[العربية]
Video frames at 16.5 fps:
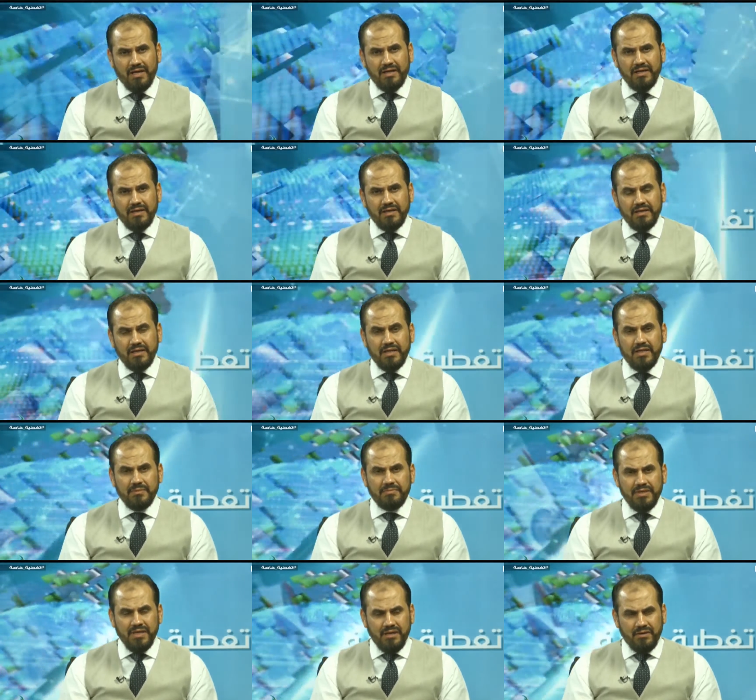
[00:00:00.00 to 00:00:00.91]

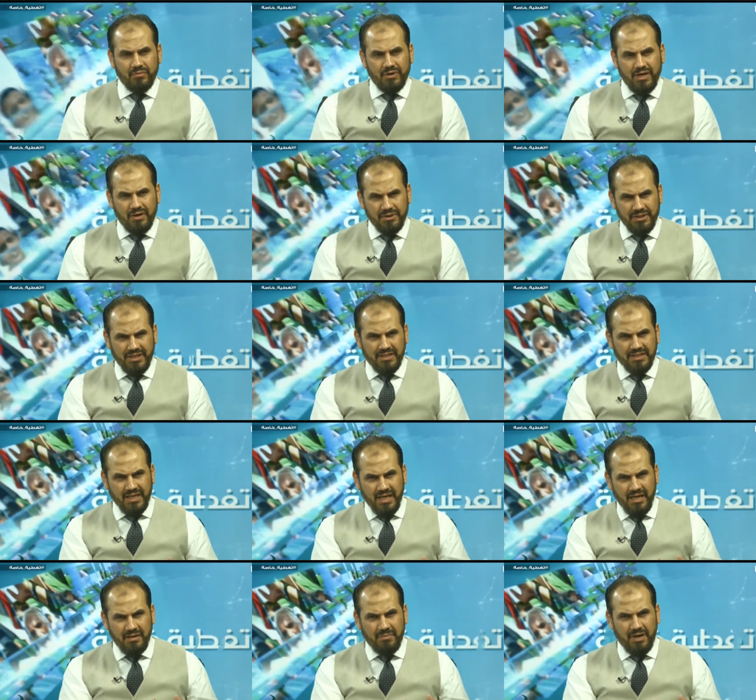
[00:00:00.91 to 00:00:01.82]
لليبيا ولا أريد أن
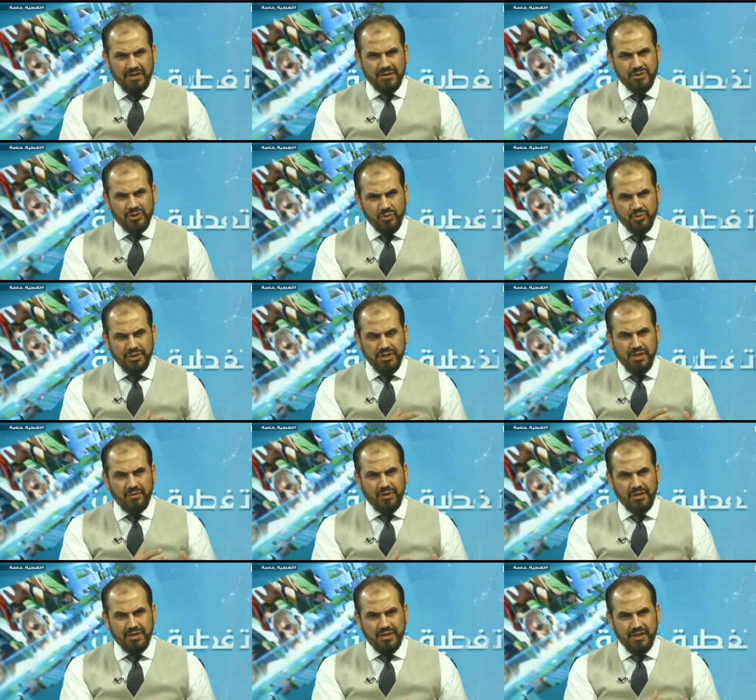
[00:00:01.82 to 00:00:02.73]
أتكلم عن سوريا
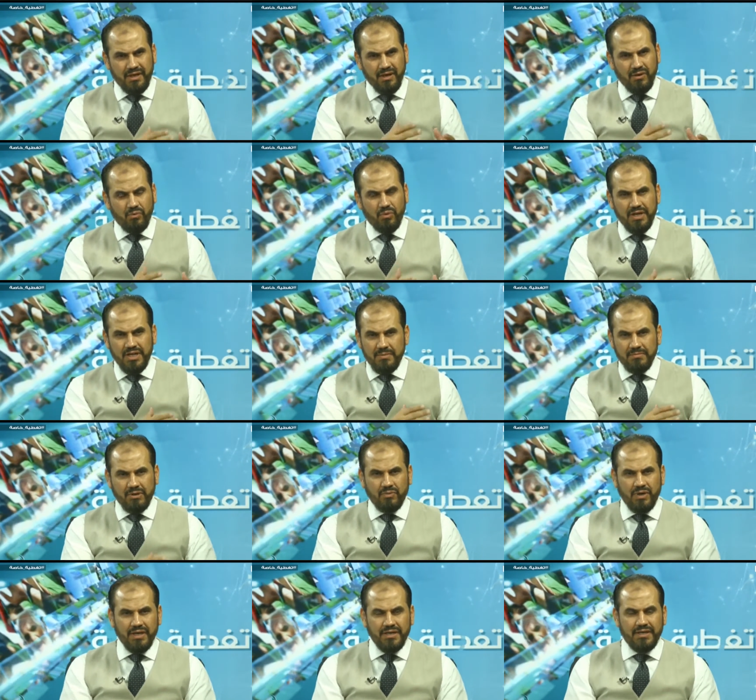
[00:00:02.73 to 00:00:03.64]
والعراق
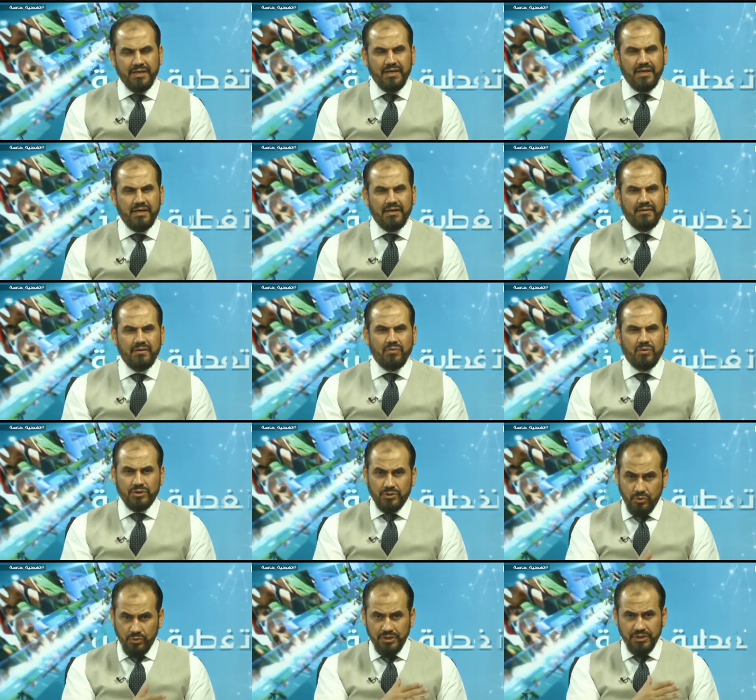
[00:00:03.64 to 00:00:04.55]
واليمن وغيرها
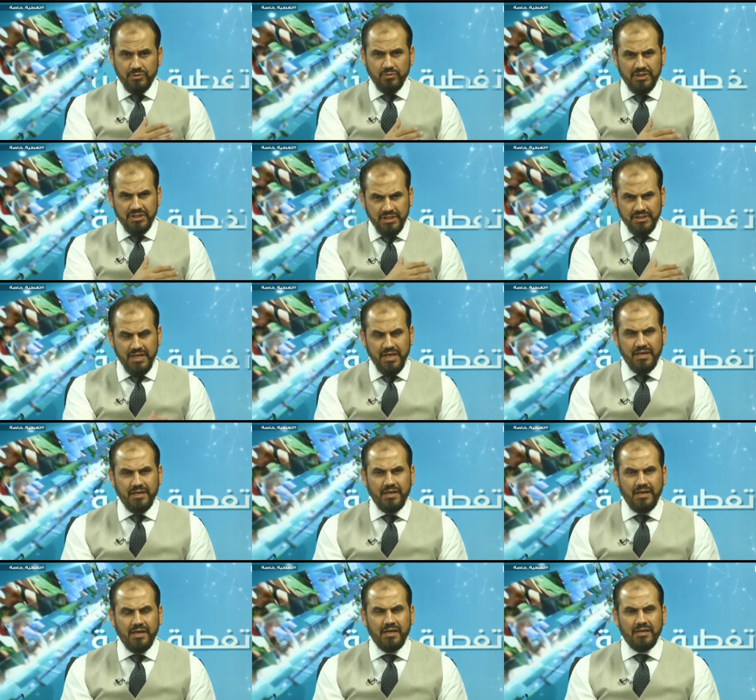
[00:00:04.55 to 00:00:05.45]
وتونس
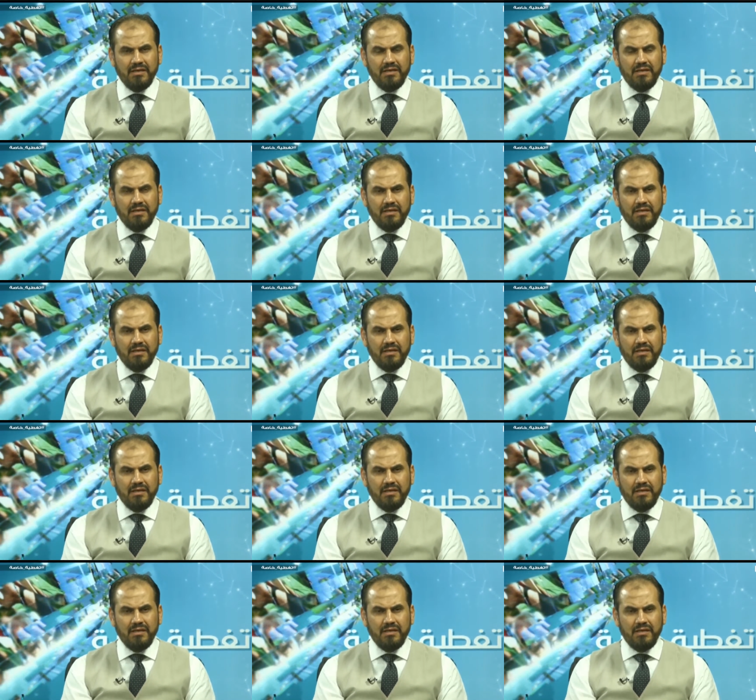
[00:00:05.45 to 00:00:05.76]
والجزائر الآن